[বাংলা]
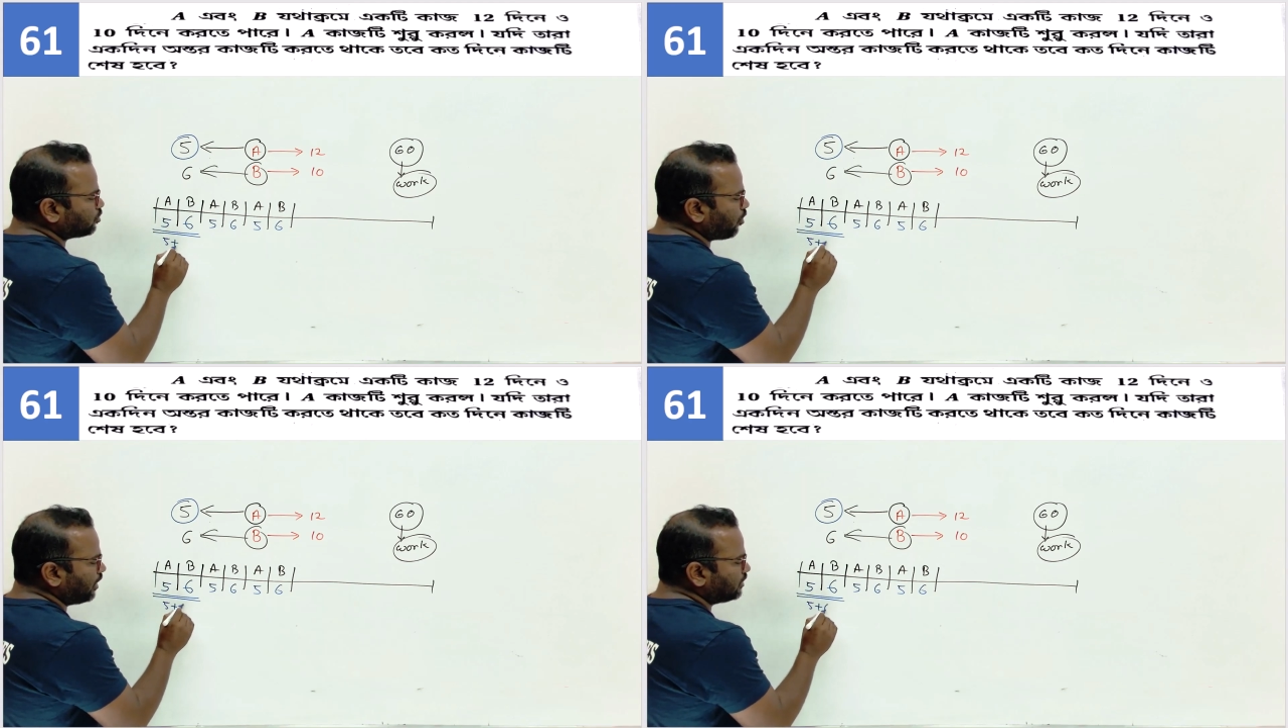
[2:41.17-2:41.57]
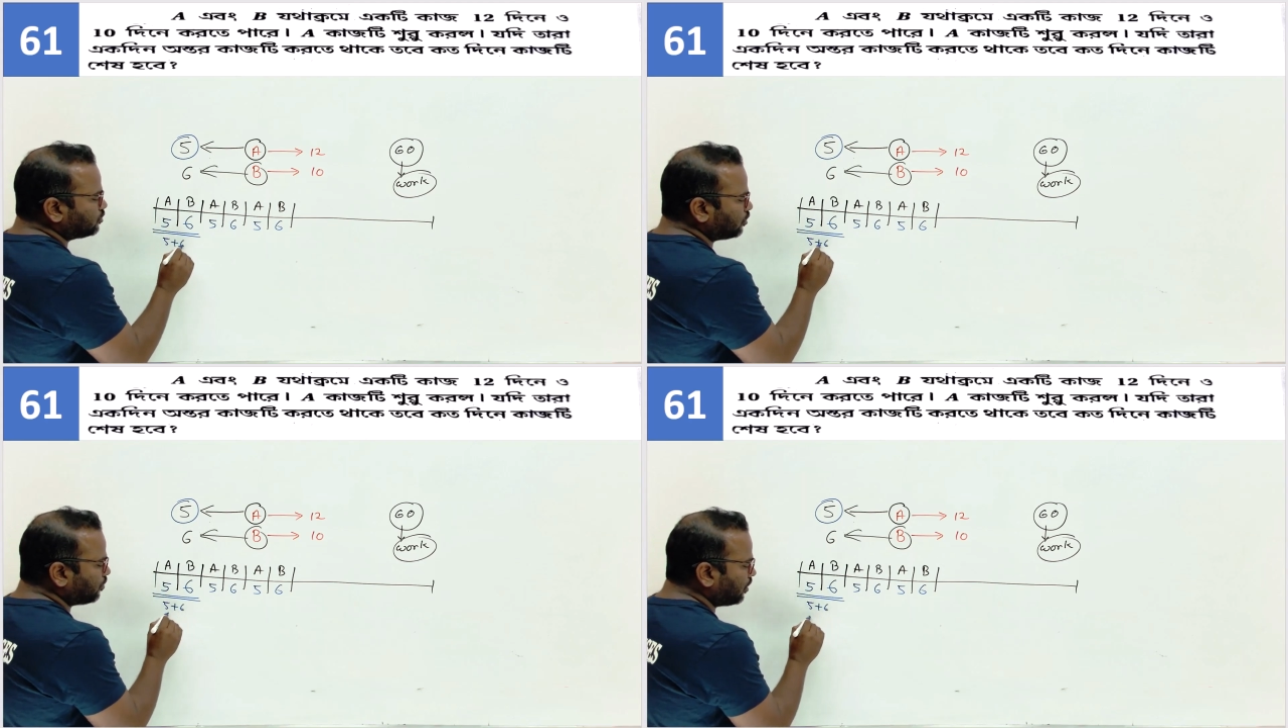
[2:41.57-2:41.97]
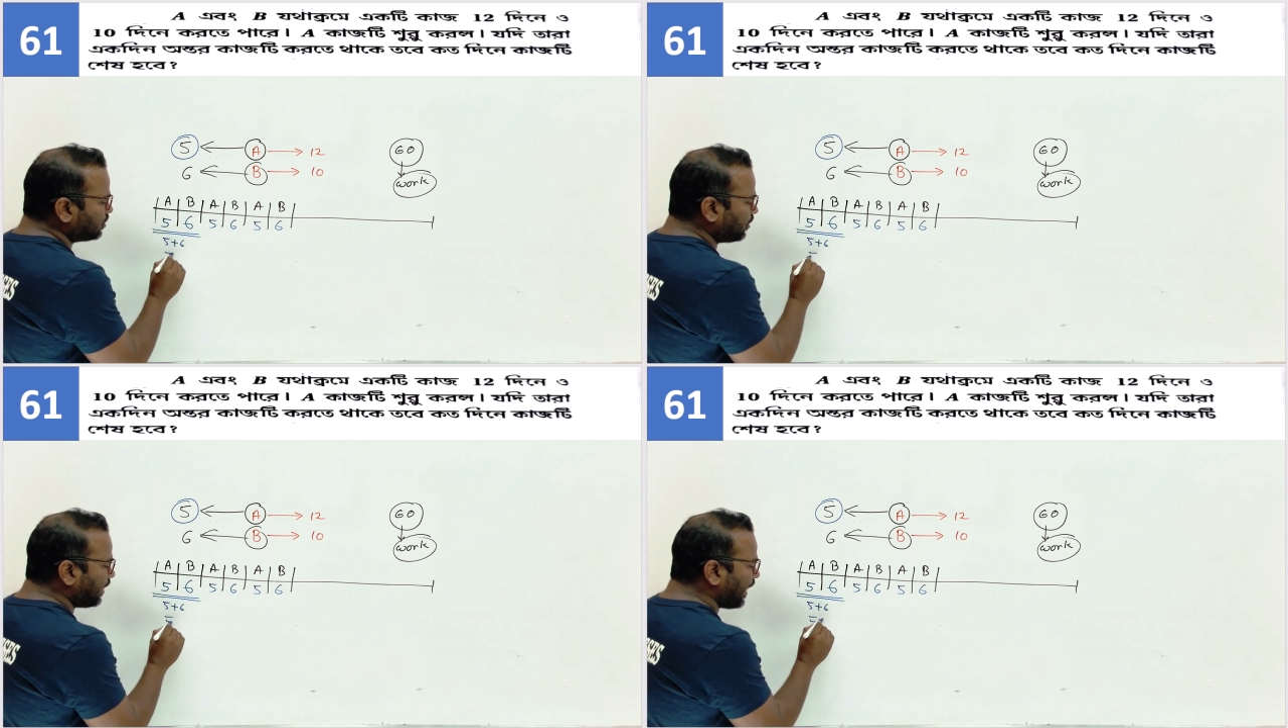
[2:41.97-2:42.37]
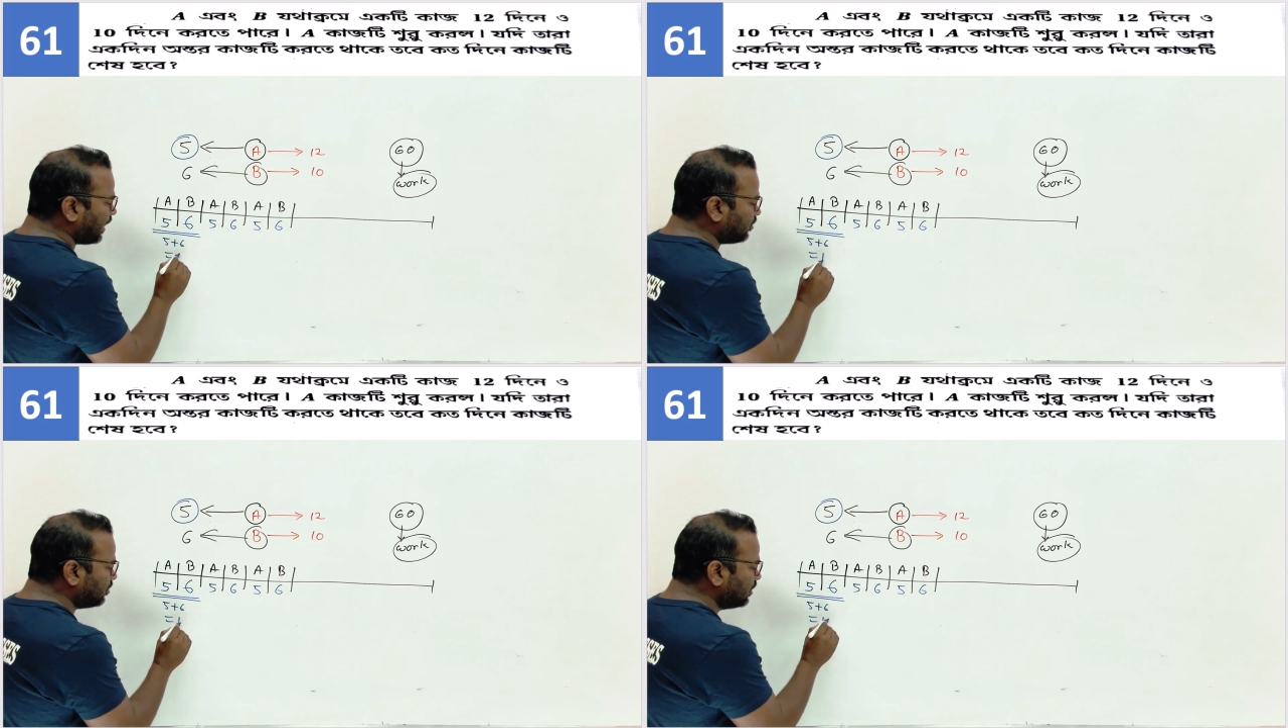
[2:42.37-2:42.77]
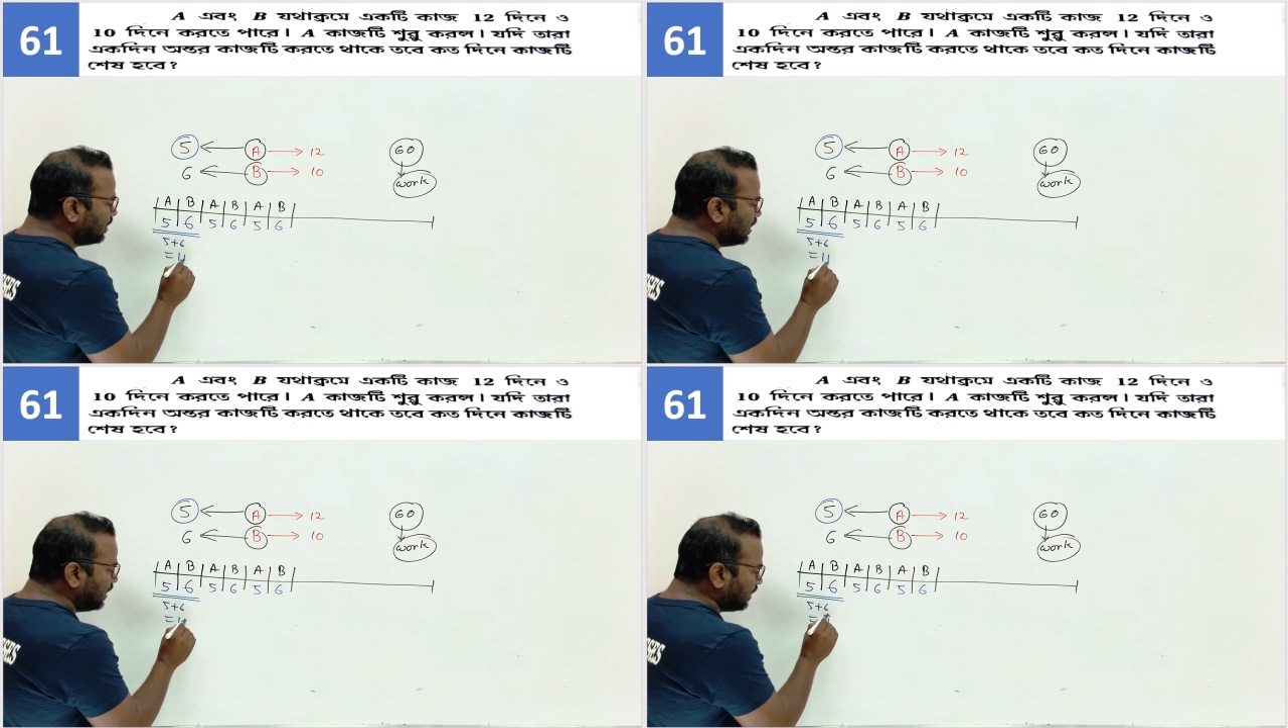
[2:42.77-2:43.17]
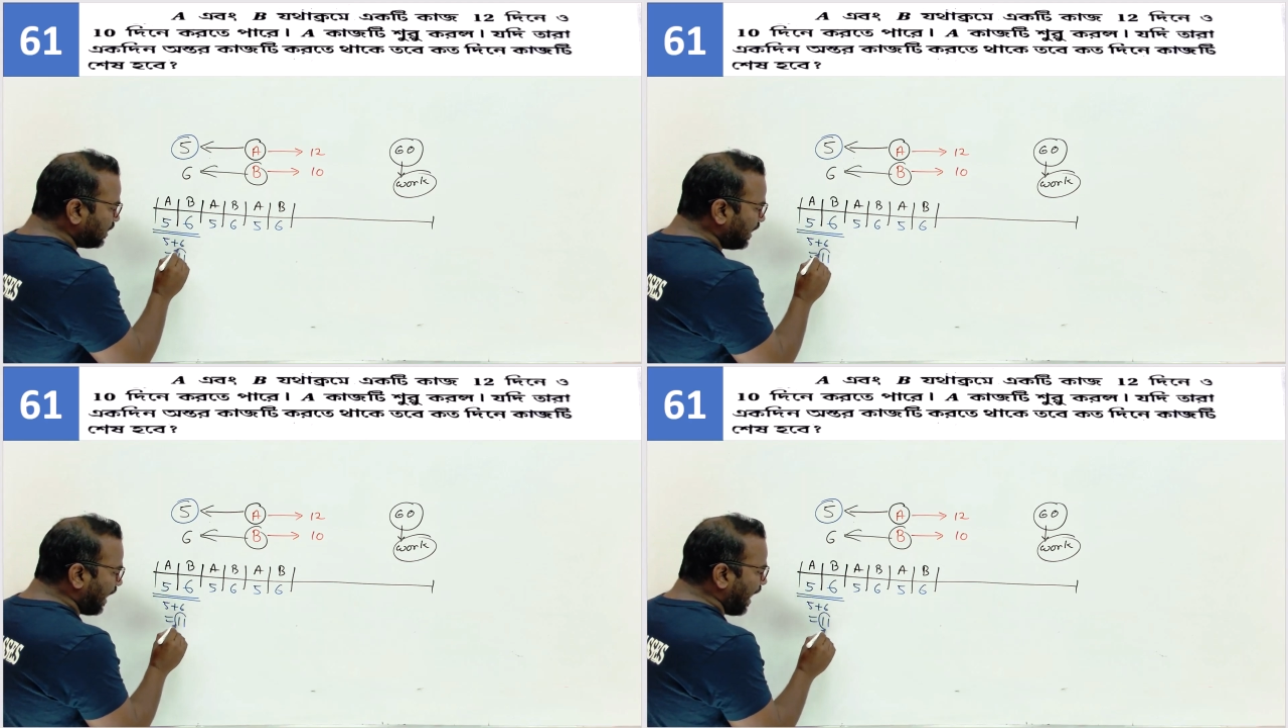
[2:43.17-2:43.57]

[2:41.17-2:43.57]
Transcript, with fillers: ছয়ের যোগ ফল হচ্ছে আমার এগারো তাহলে